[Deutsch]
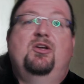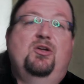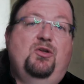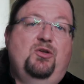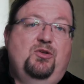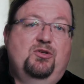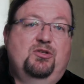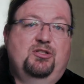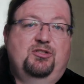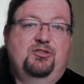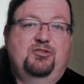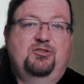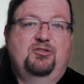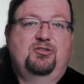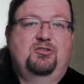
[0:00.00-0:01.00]
hören
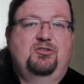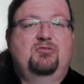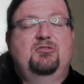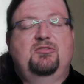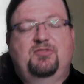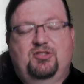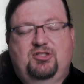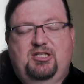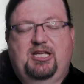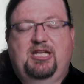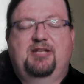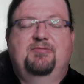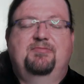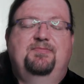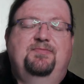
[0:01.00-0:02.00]
und
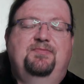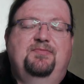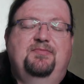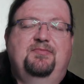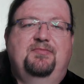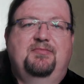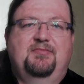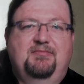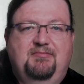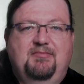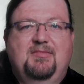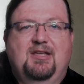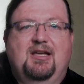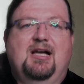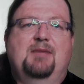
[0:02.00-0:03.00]
verstehen.
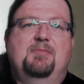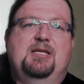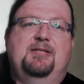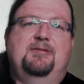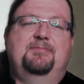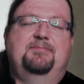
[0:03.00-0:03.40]
Amen.